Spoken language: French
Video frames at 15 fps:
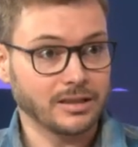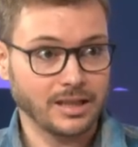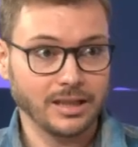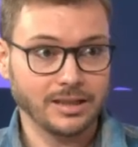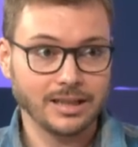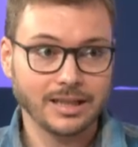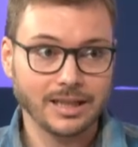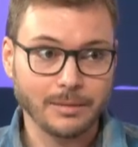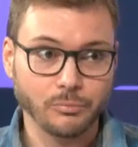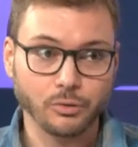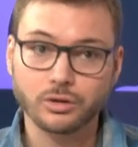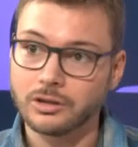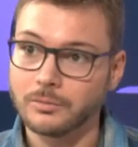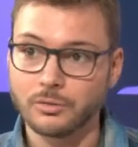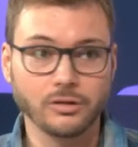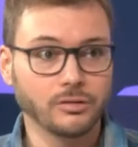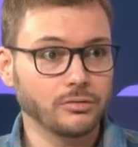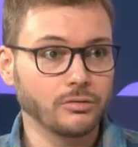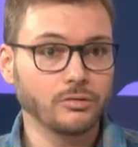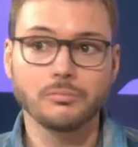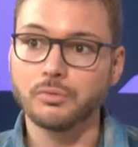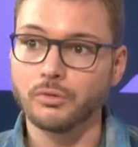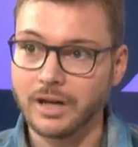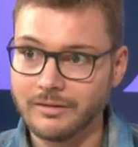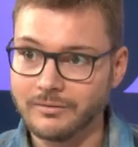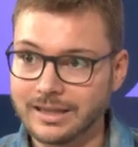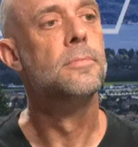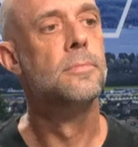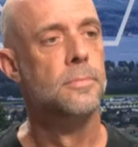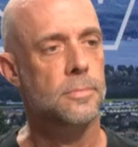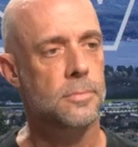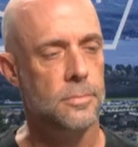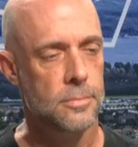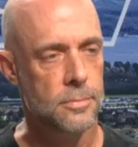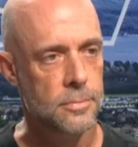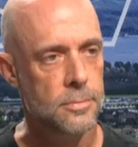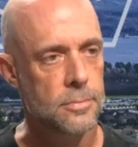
Ça a été le cas pour Top Gun 2, pour Avatar 2.